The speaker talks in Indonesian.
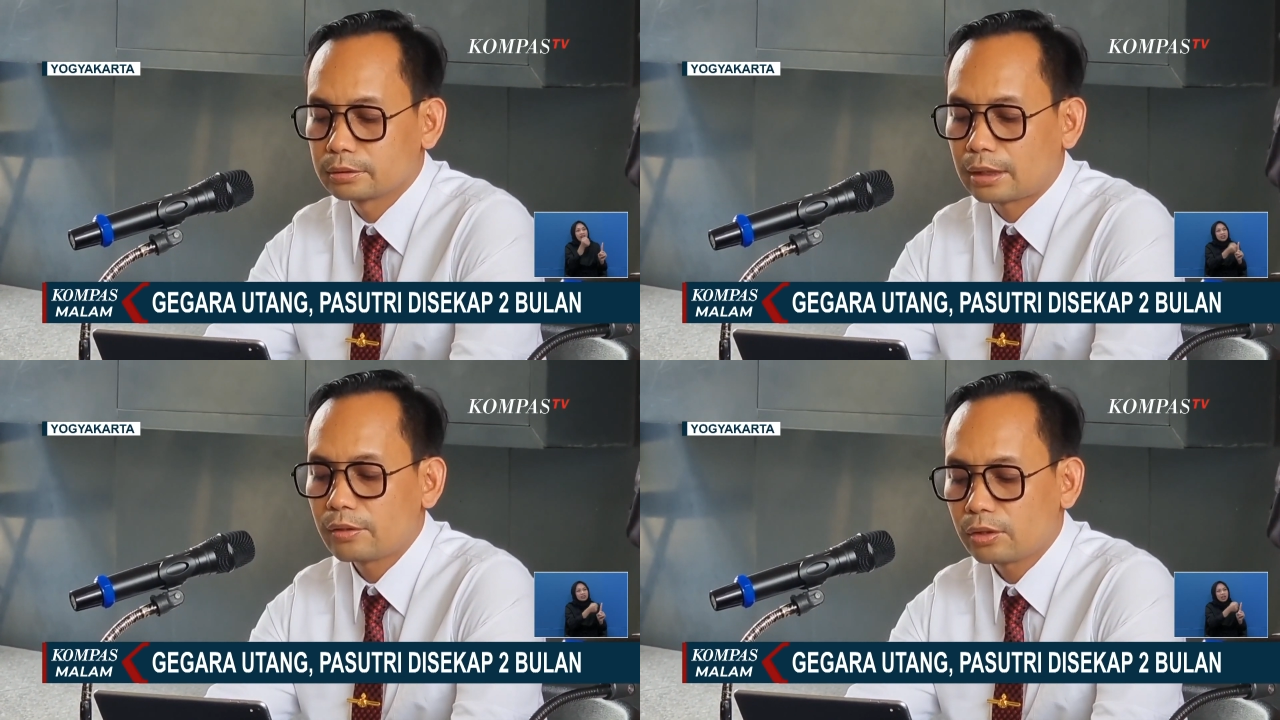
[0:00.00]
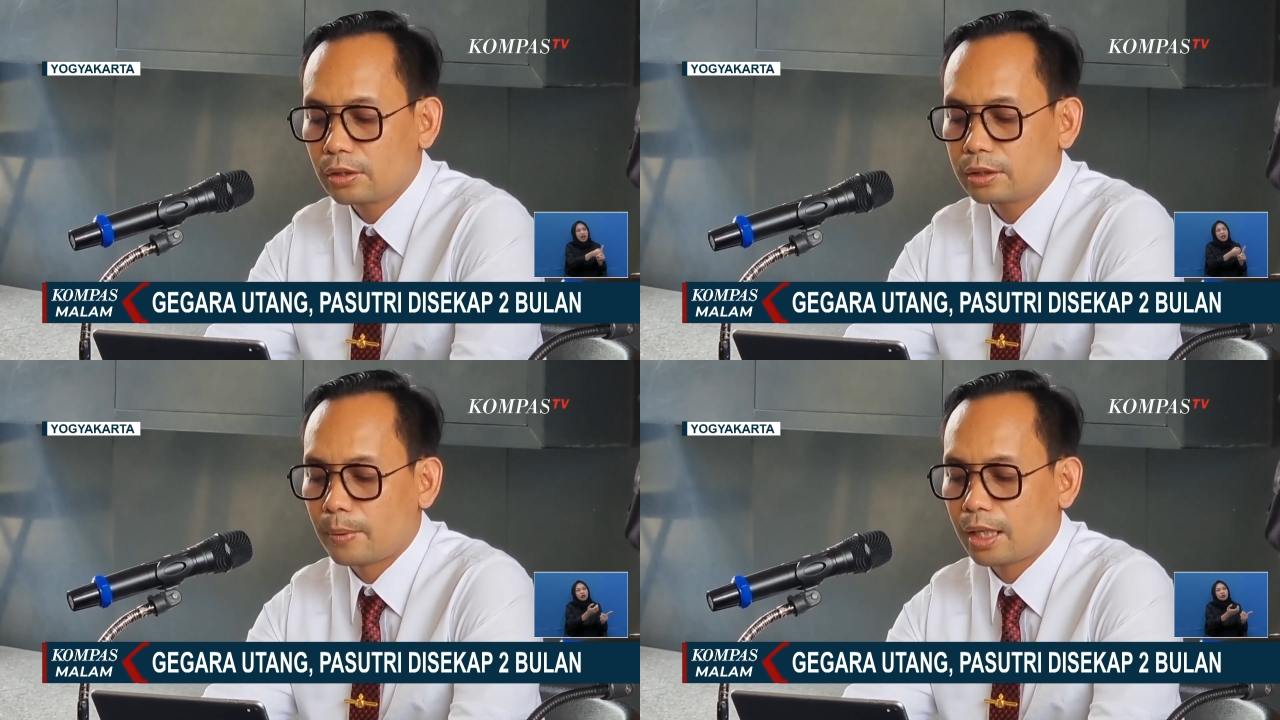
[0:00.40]

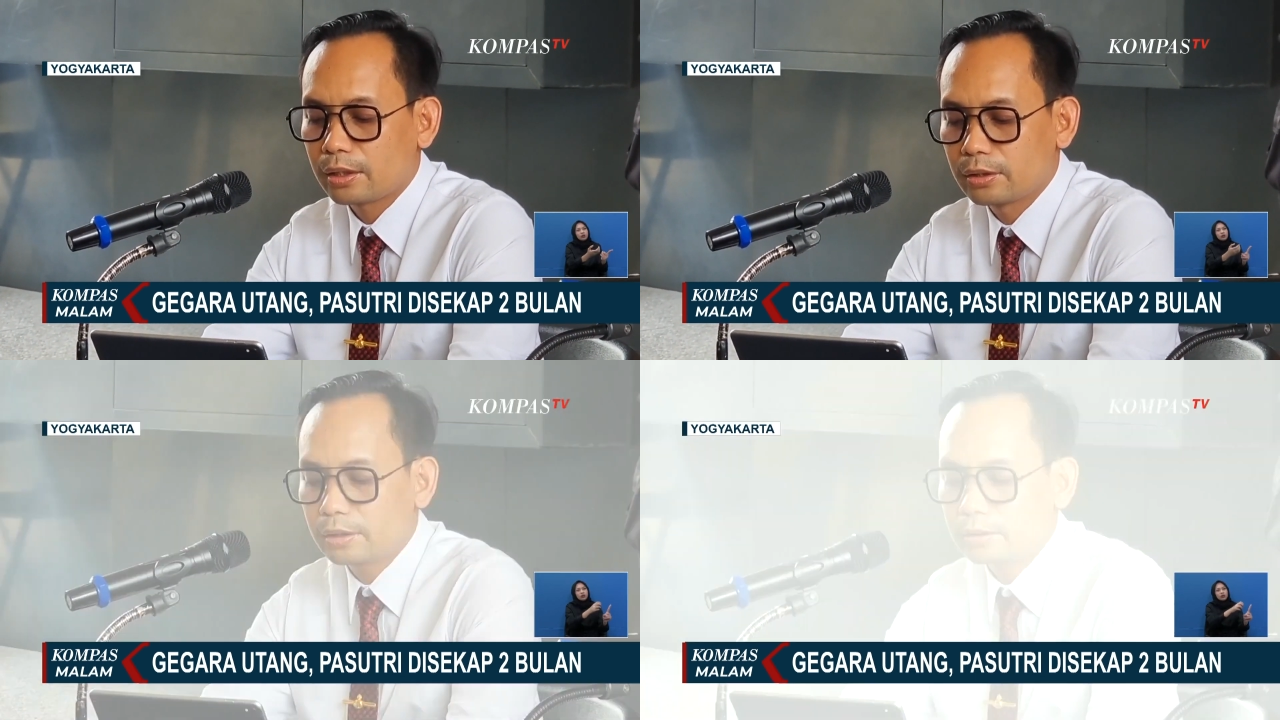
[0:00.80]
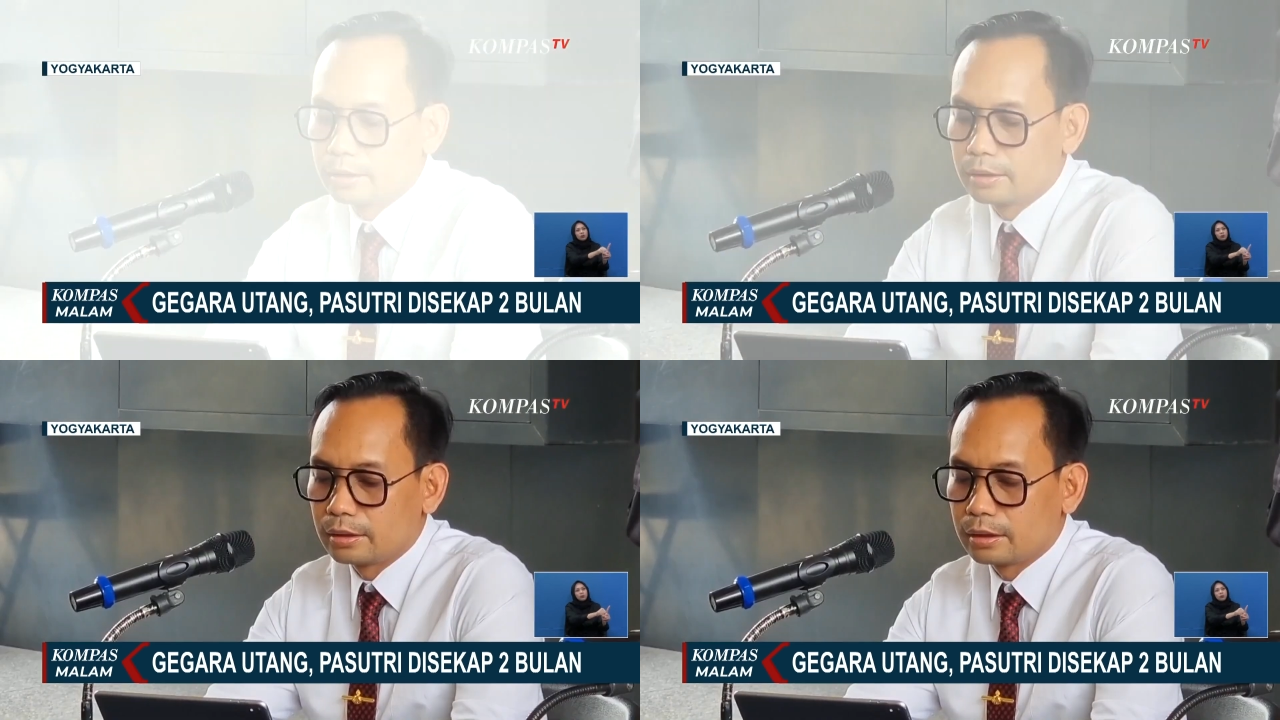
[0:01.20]
kantor Paragon
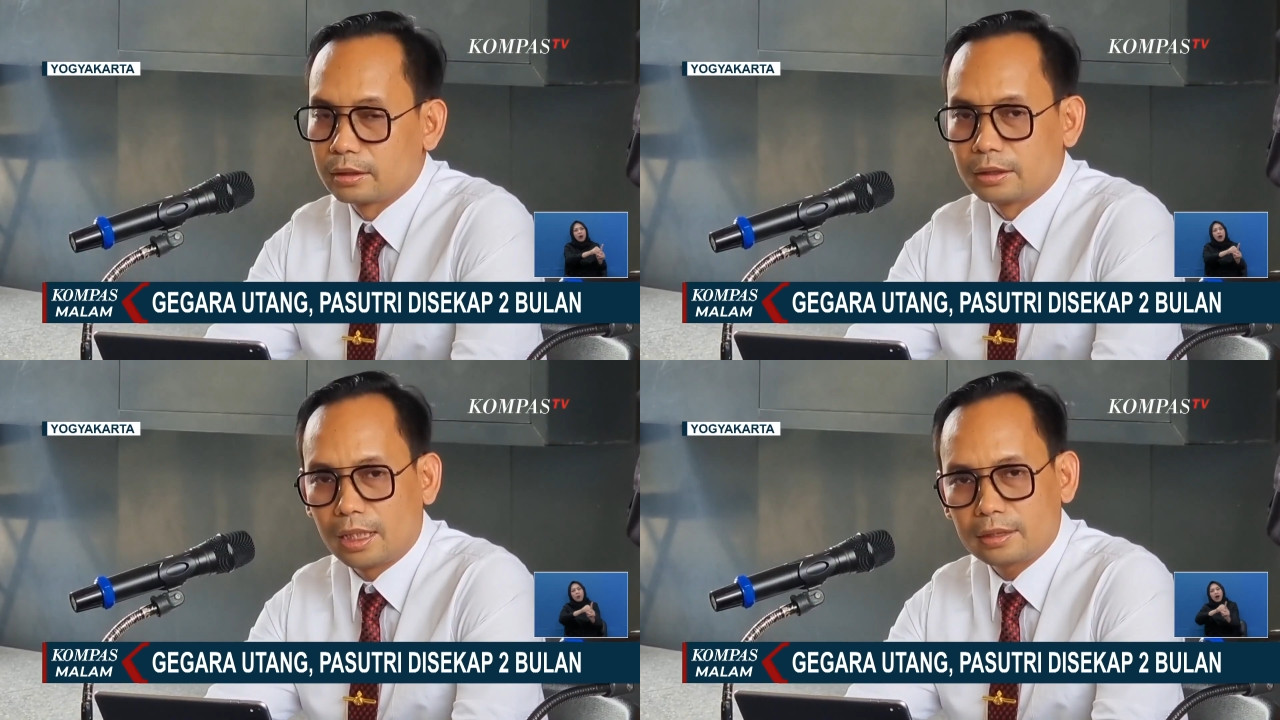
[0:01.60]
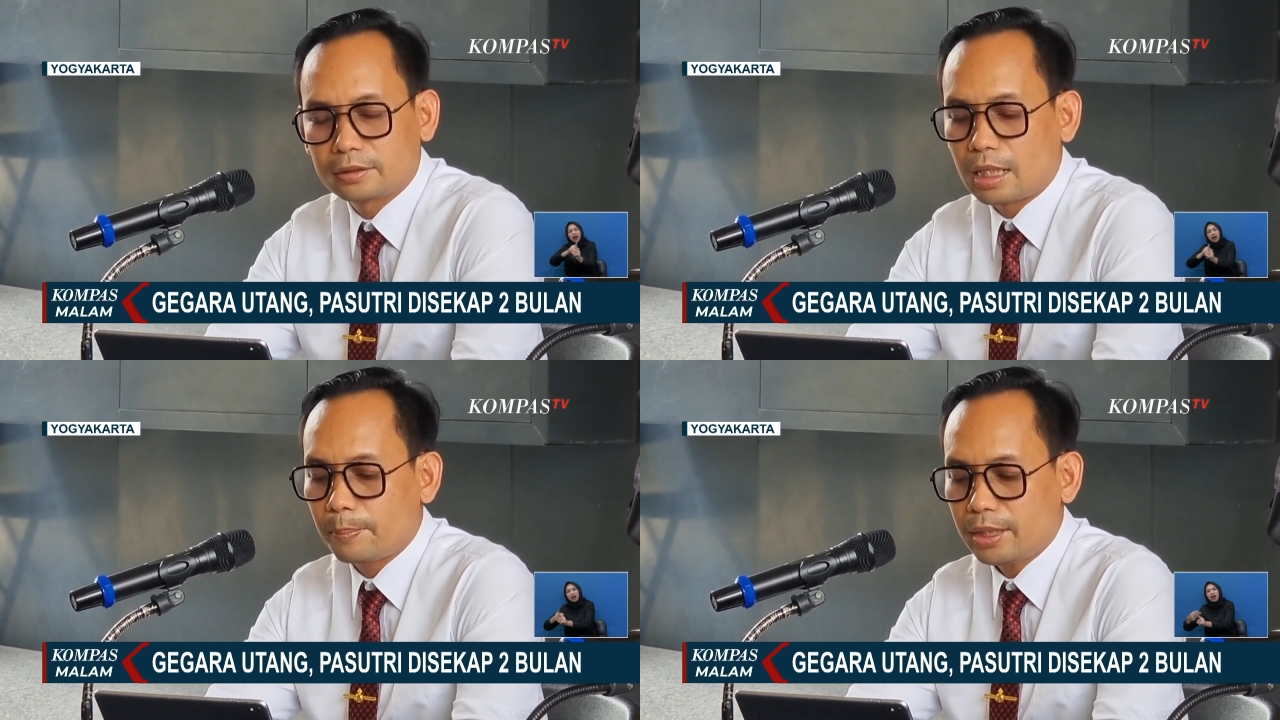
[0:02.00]
ya
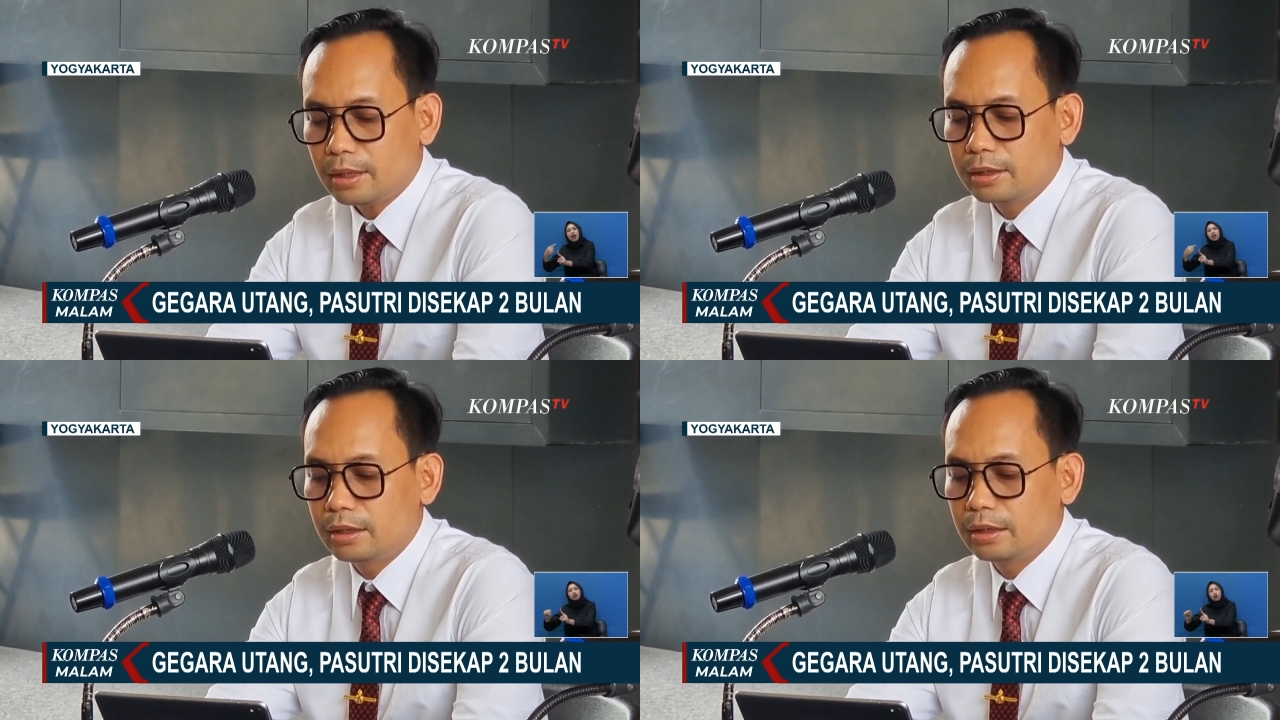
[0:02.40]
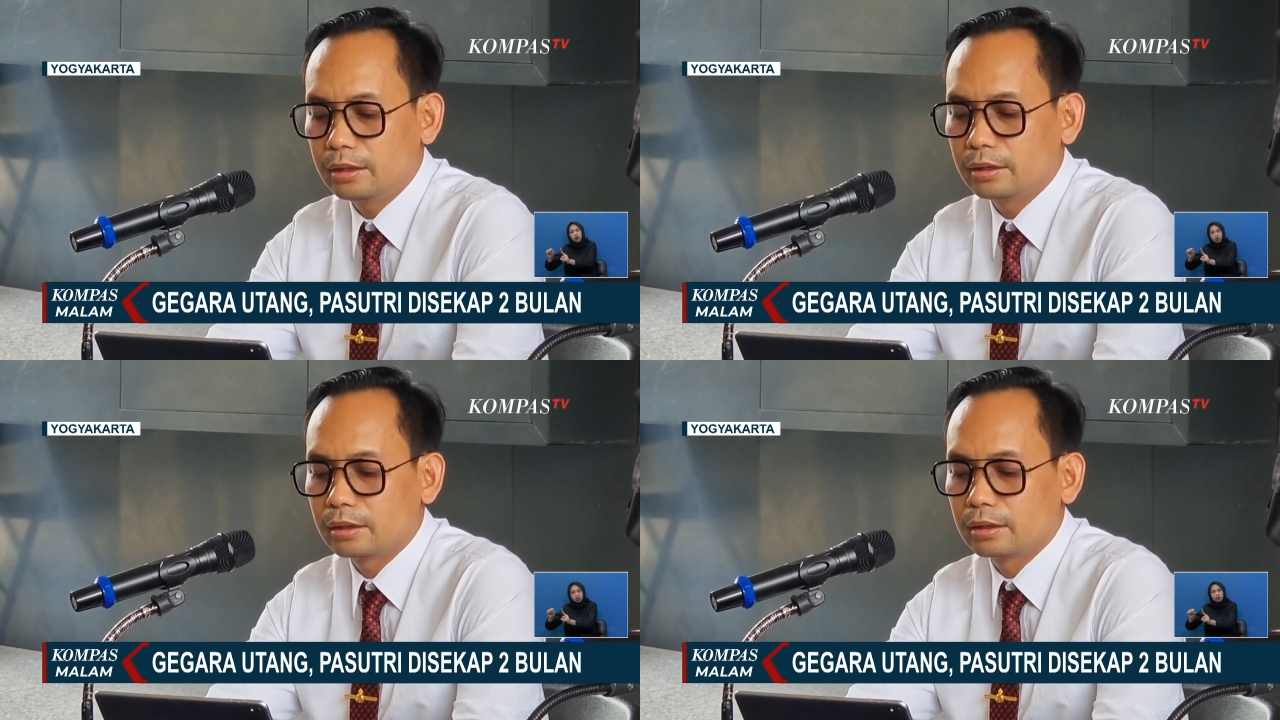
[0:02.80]
sesampainya
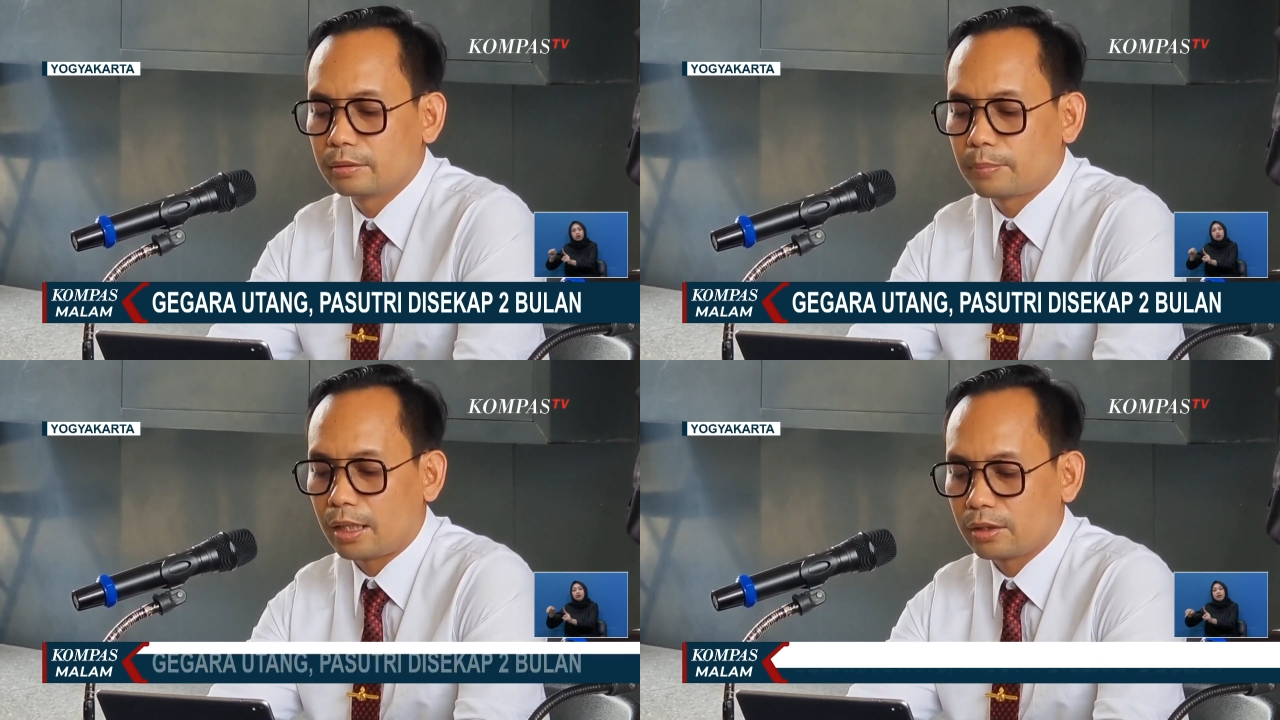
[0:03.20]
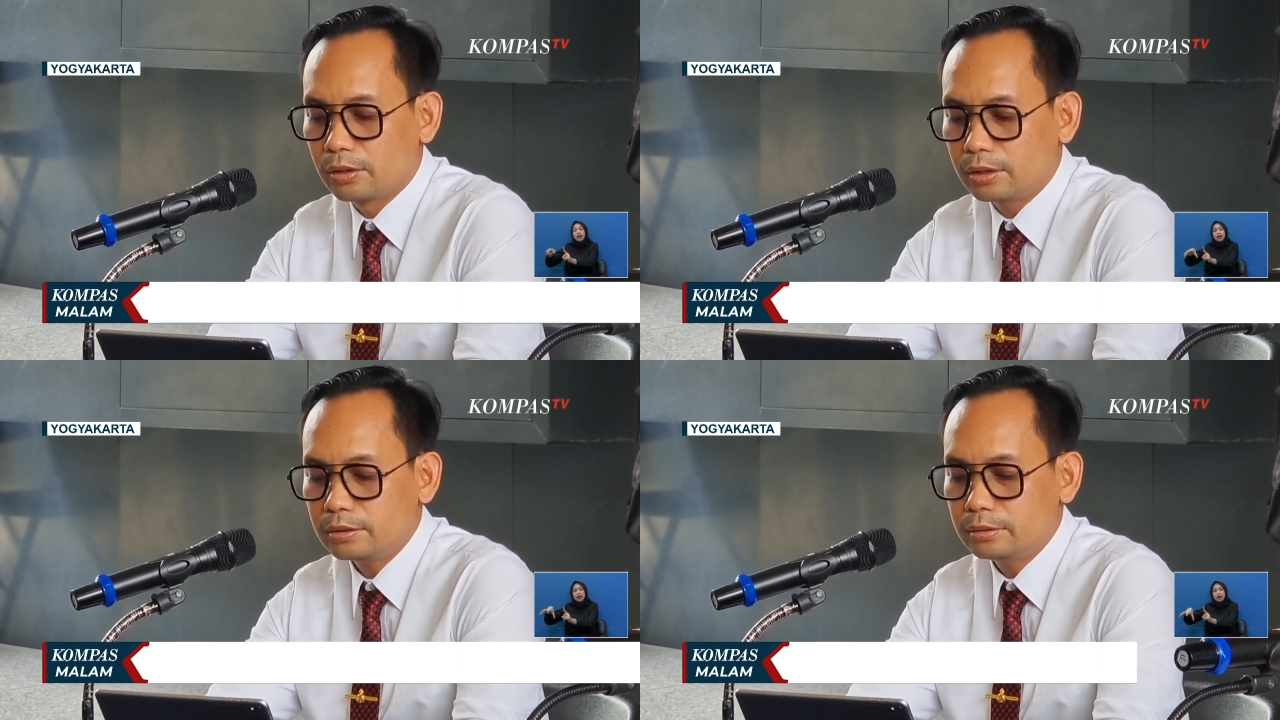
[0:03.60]
di
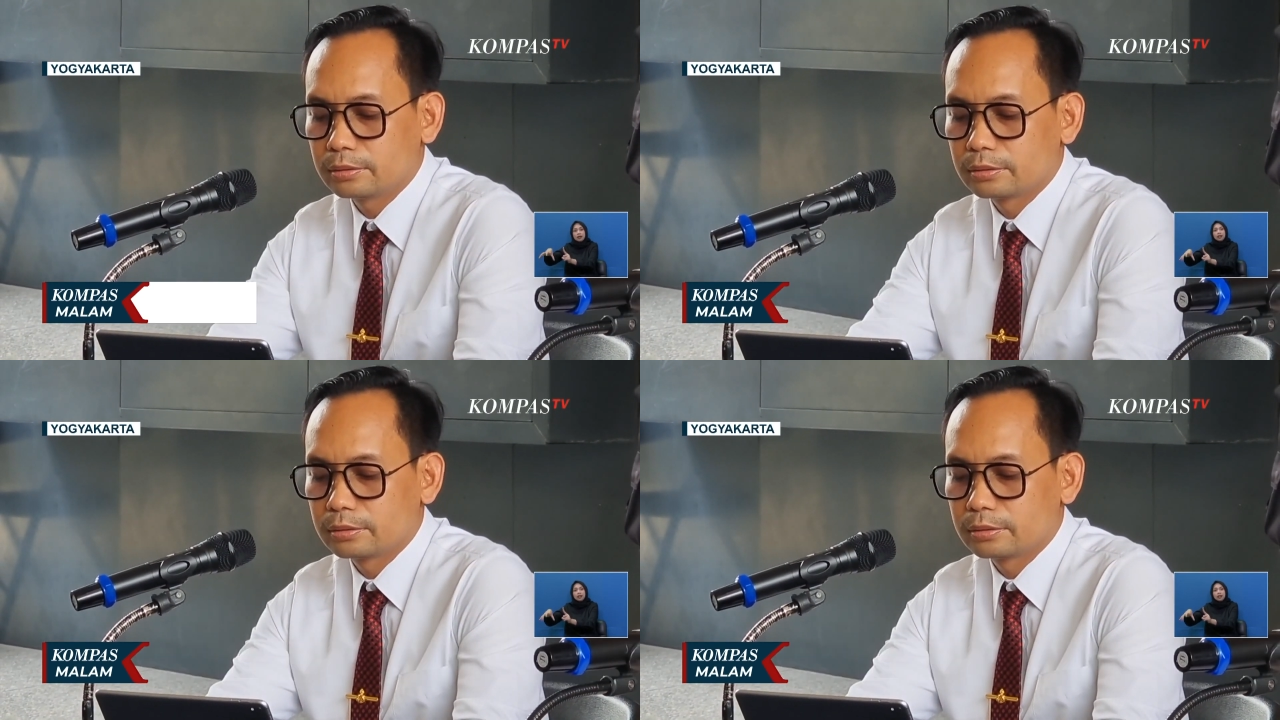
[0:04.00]
Paragon